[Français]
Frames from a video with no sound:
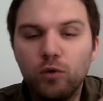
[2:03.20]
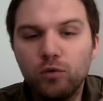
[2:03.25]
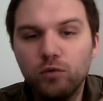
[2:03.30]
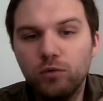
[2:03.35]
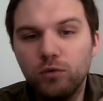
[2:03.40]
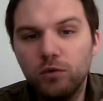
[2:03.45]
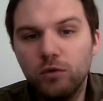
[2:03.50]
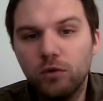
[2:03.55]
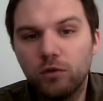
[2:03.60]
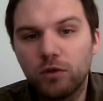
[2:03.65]

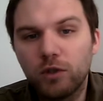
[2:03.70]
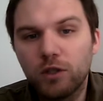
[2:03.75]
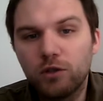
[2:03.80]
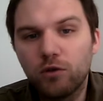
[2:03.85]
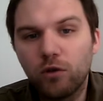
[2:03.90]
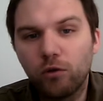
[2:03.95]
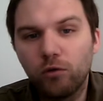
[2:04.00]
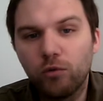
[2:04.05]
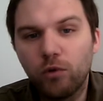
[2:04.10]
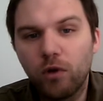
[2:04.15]
où on est
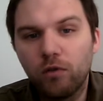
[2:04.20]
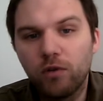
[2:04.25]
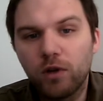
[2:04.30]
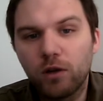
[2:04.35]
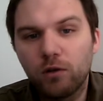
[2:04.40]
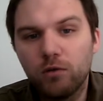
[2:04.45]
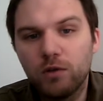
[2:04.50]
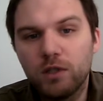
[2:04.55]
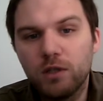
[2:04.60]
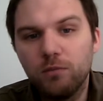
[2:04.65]
sur du
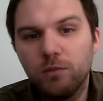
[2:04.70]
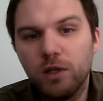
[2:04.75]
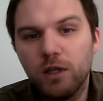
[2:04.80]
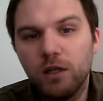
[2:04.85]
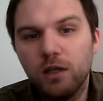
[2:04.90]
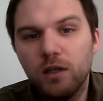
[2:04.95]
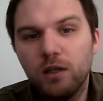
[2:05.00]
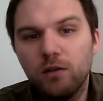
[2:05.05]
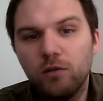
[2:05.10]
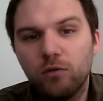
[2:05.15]
1,6
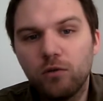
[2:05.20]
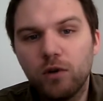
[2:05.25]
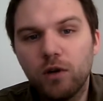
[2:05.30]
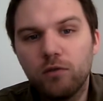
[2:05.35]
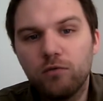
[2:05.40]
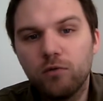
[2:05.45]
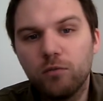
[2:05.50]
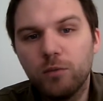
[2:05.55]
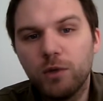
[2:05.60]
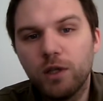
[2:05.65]
ml, donc là
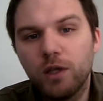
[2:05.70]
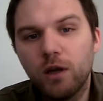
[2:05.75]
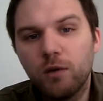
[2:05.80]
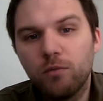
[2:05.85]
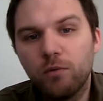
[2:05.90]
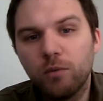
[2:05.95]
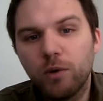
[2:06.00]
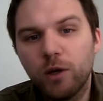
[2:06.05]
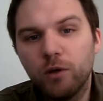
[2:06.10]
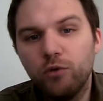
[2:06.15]
vous mettez à
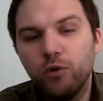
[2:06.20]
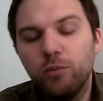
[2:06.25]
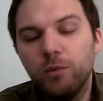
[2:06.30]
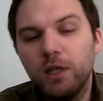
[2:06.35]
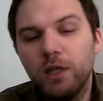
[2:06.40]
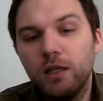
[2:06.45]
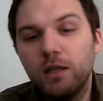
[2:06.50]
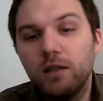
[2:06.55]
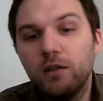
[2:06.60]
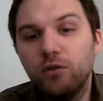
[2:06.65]
peu près 2
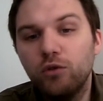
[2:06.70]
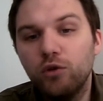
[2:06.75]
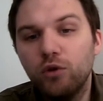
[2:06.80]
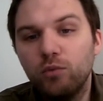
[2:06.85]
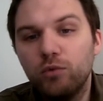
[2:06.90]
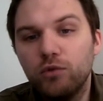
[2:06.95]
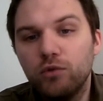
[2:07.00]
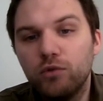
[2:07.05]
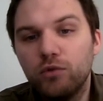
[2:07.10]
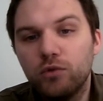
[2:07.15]
ml de
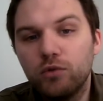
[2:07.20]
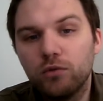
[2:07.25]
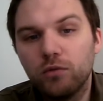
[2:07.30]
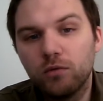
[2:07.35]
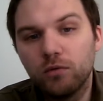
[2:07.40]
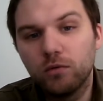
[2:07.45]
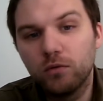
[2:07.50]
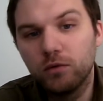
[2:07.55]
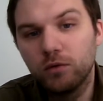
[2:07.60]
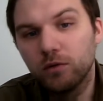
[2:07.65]
plus,
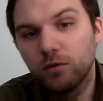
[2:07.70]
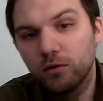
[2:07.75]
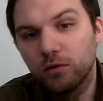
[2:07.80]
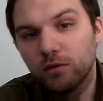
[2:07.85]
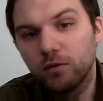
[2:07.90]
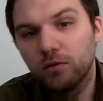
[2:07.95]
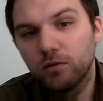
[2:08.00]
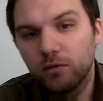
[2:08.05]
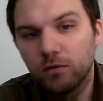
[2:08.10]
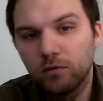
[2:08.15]
donc euh,
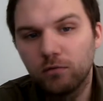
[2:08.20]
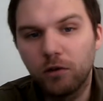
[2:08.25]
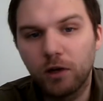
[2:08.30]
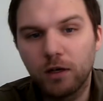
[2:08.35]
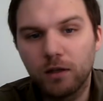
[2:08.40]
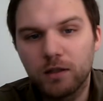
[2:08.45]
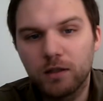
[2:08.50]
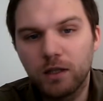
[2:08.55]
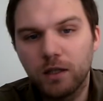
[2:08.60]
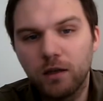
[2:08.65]
voilà,
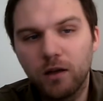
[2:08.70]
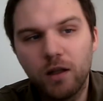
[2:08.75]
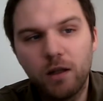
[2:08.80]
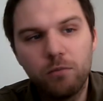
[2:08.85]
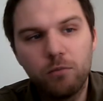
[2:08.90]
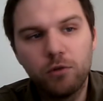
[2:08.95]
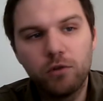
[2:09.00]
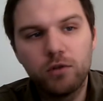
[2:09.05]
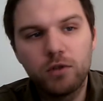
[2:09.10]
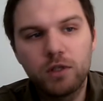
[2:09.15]
c'est quand,
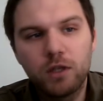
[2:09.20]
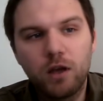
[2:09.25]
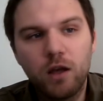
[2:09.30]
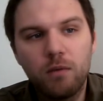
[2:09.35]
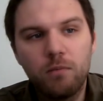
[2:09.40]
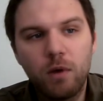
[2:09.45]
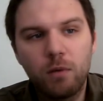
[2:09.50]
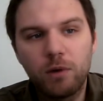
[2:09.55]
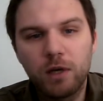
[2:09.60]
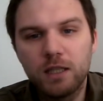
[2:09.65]
même, quand
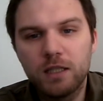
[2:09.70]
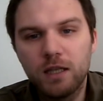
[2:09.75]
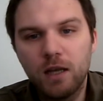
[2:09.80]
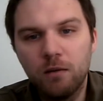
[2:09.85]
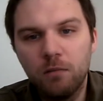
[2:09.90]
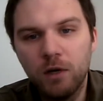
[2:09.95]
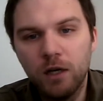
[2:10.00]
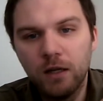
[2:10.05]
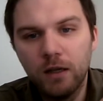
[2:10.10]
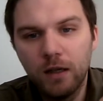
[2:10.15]
même
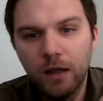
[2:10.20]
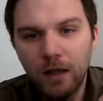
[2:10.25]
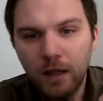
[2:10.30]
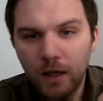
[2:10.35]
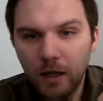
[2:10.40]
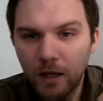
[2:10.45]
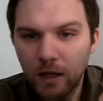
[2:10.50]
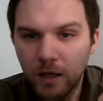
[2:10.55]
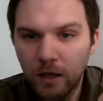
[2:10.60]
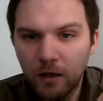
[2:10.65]
appréciable.
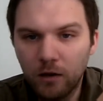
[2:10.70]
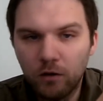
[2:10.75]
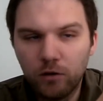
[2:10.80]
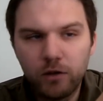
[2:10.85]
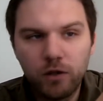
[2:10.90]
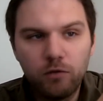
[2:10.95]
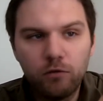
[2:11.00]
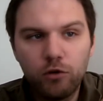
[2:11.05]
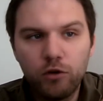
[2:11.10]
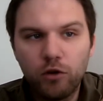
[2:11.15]

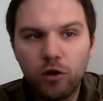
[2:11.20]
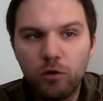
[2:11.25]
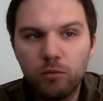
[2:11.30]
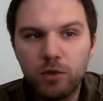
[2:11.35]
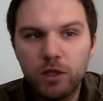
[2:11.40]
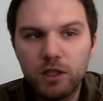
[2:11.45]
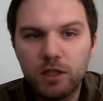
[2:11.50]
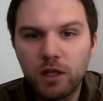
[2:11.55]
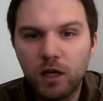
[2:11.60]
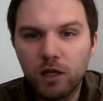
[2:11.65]
Au niveau du
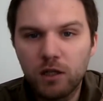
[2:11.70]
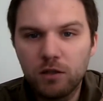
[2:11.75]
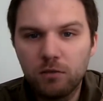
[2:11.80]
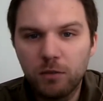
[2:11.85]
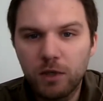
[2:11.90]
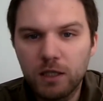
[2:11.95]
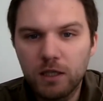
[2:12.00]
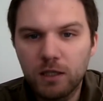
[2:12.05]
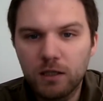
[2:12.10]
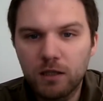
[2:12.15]
remplissage,
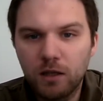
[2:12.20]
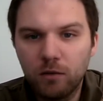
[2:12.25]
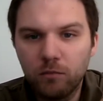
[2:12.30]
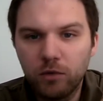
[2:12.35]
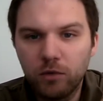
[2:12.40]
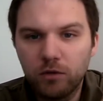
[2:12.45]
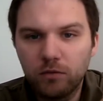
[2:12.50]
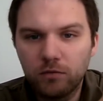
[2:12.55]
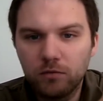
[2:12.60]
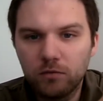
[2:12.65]
bah, c'est
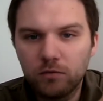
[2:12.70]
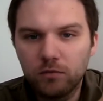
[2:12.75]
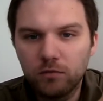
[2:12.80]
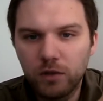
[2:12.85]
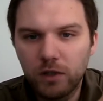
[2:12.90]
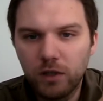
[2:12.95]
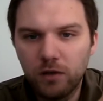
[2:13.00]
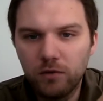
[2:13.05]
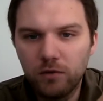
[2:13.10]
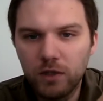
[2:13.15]
simple,
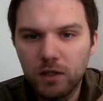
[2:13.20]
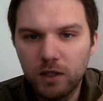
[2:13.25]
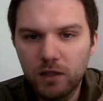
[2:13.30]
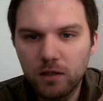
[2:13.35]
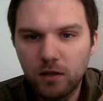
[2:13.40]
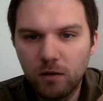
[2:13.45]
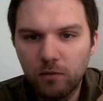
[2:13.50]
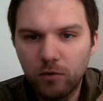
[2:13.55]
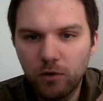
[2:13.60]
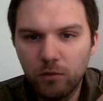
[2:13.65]
vous dévissez
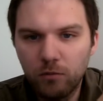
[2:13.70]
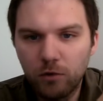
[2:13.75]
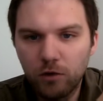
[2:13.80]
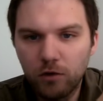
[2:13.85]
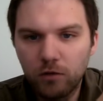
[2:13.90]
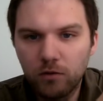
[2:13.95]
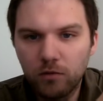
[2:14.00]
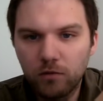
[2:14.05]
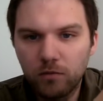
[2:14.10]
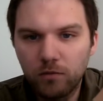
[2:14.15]

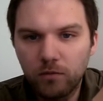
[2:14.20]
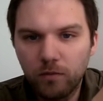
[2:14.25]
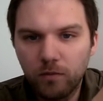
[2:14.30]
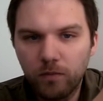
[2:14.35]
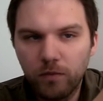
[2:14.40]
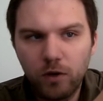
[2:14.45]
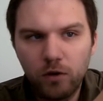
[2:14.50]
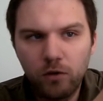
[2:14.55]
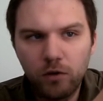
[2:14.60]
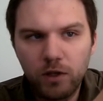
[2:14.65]
simplement
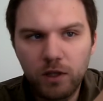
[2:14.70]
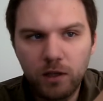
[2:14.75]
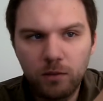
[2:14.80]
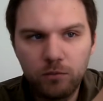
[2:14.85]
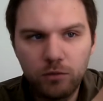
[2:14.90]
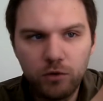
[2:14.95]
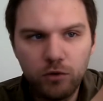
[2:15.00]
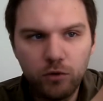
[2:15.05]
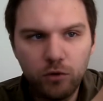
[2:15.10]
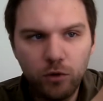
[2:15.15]
le cap
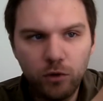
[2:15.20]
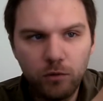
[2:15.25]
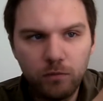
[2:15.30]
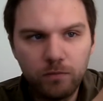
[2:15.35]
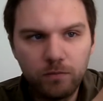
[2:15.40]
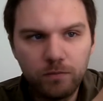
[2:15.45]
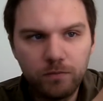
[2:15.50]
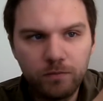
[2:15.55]
du haut,